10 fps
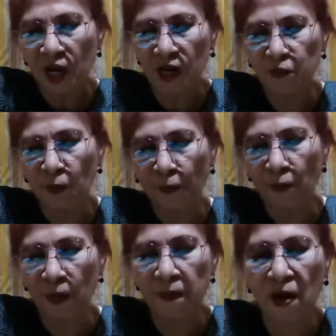Alam niyo
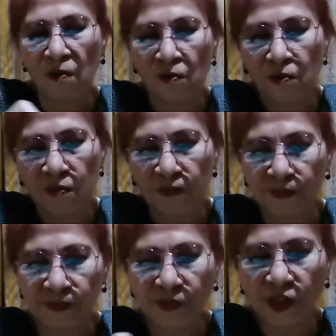po, mabango.
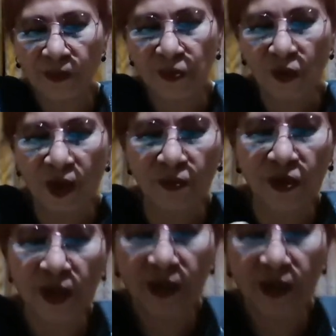Sarap ng amoy.